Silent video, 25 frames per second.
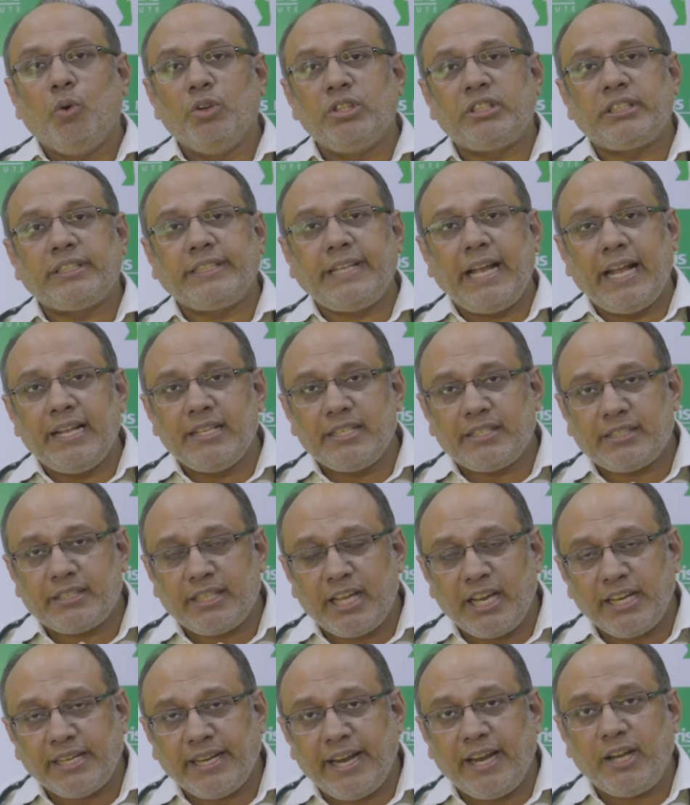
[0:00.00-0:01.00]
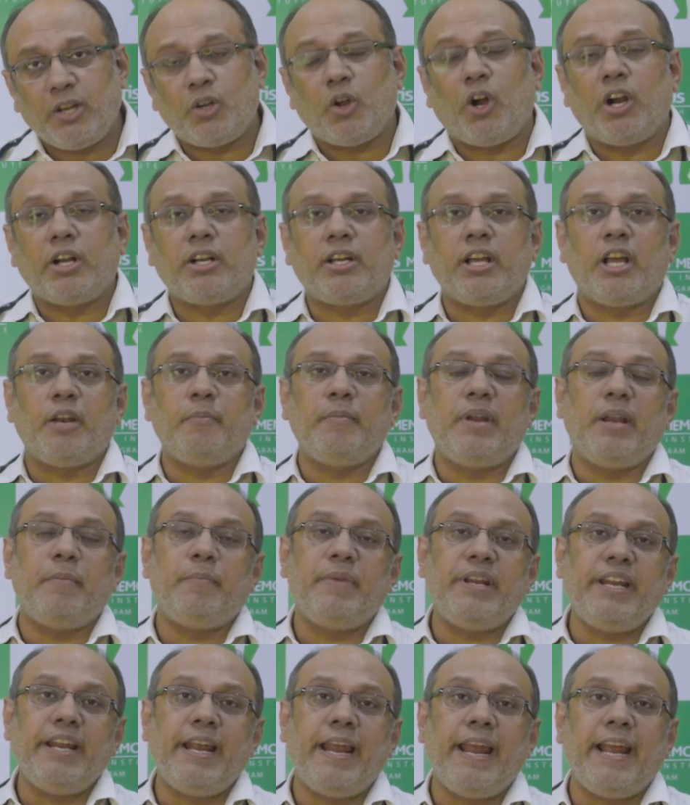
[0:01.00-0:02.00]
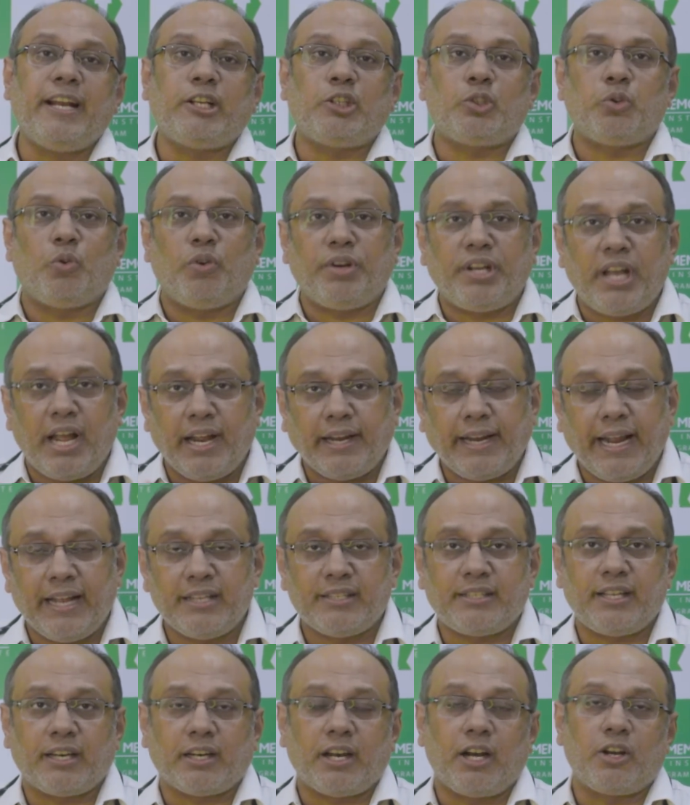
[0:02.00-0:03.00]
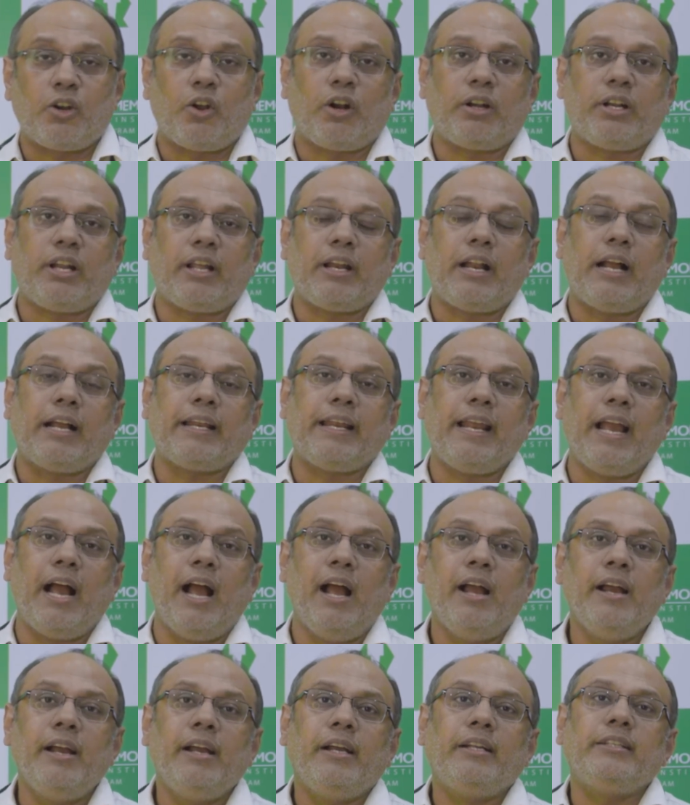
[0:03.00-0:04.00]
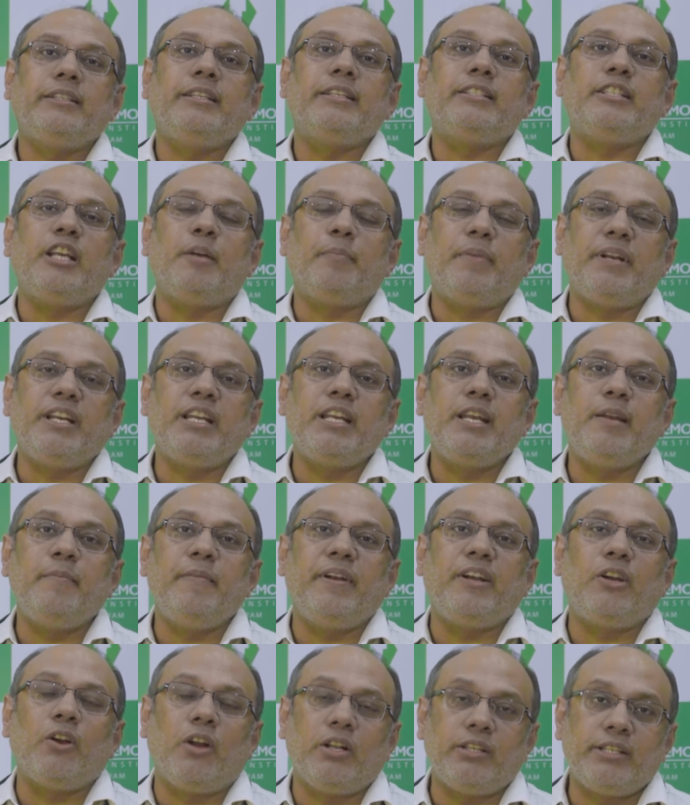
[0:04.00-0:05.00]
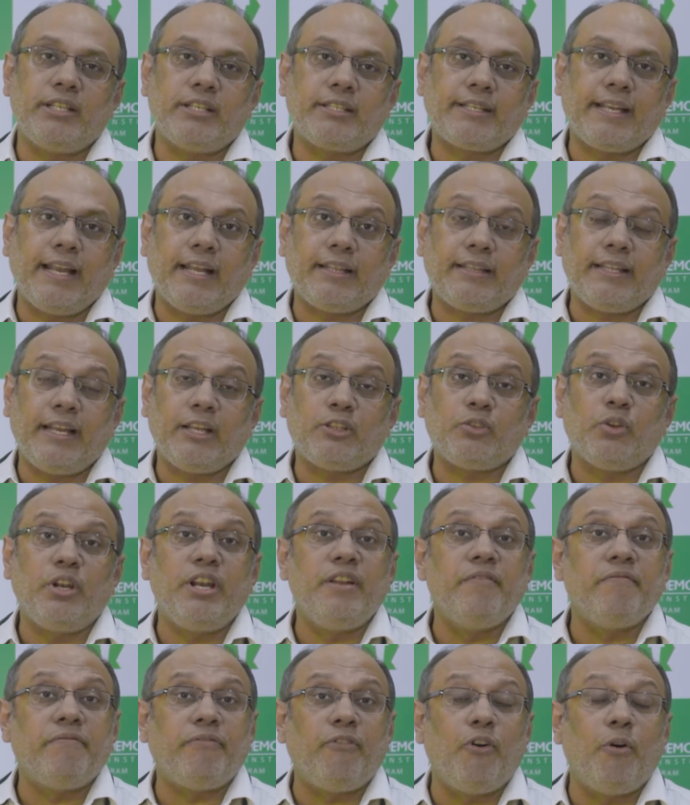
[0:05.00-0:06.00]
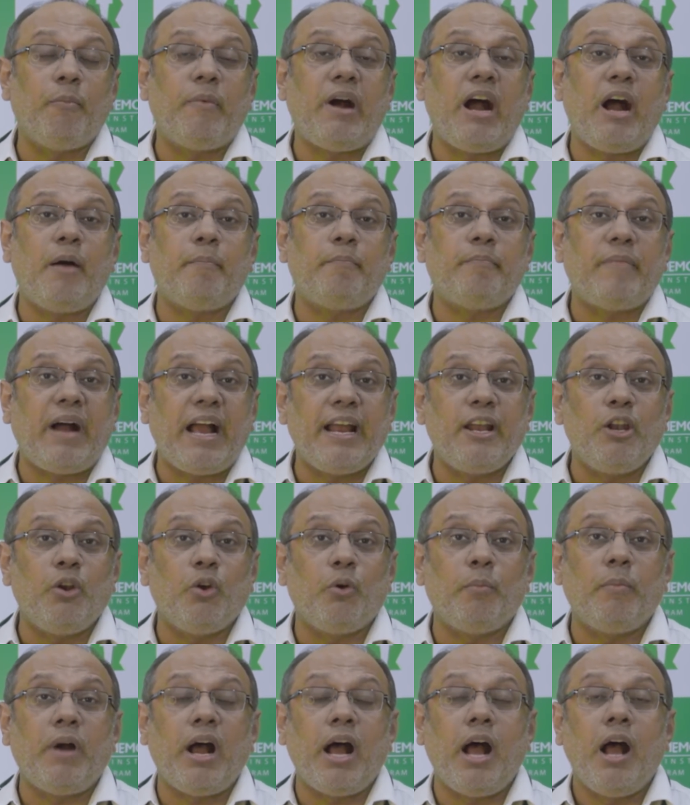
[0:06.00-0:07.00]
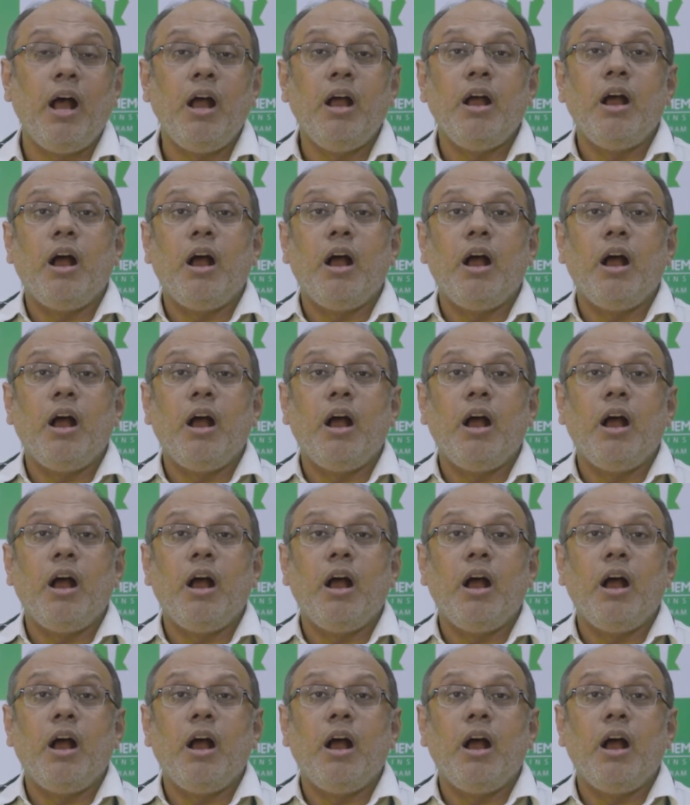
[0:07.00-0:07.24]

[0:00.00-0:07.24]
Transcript: उस कैंसर के डॉक्टर में भी एक छोटा कैंसर का डॉक्टर आ गया जिसे अपन हीमेटोलॉजिस्ट कहते हैं सो लिम्फोमा माइलोमा